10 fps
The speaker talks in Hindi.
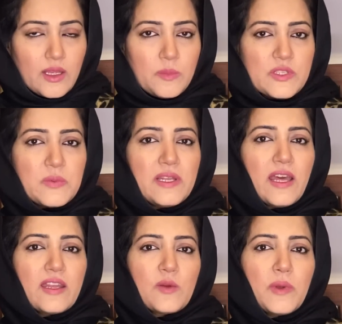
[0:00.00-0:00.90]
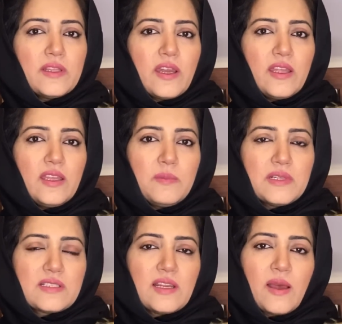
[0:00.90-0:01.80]
बिसमीम
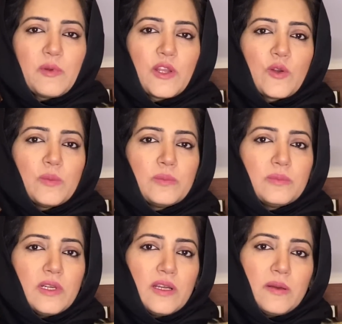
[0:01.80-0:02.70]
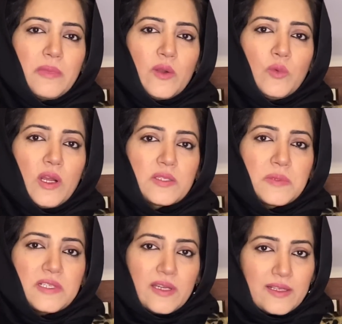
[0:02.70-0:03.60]
अल्लाम मैं हूँ
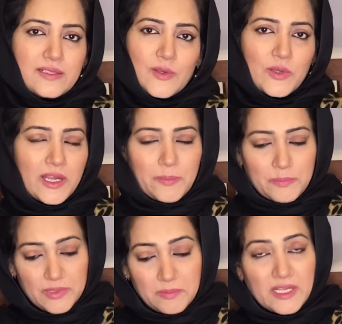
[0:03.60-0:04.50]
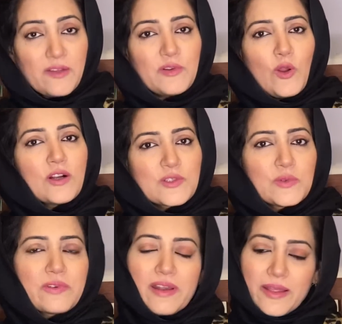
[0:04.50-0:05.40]
आसमा शराजी और आप हमारा व्लॉग
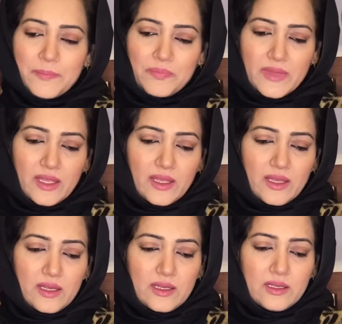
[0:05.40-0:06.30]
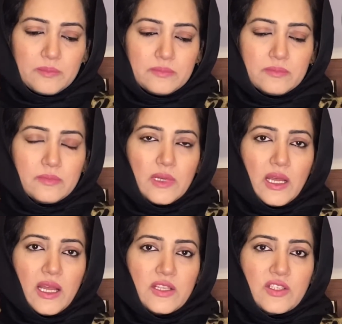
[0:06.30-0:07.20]
सुन रहे हैं
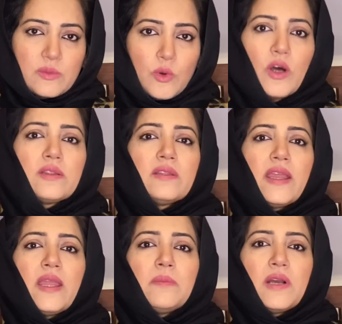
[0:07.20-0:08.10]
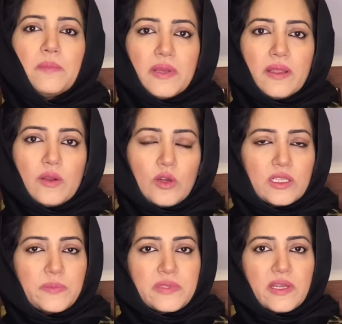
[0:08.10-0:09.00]
आज बहुत अहम ख़बरें और
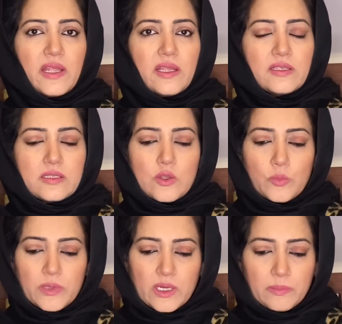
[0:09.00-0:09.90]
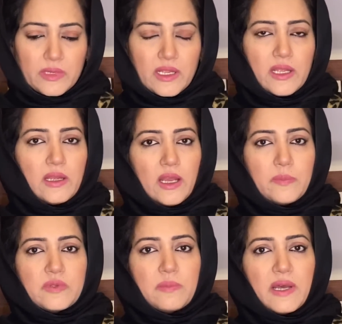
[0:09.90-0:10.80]
तबसरे हैं जिसके ऊपर हमने
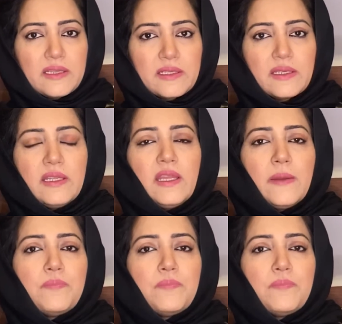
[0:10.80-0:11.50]
आपसे बात करनी है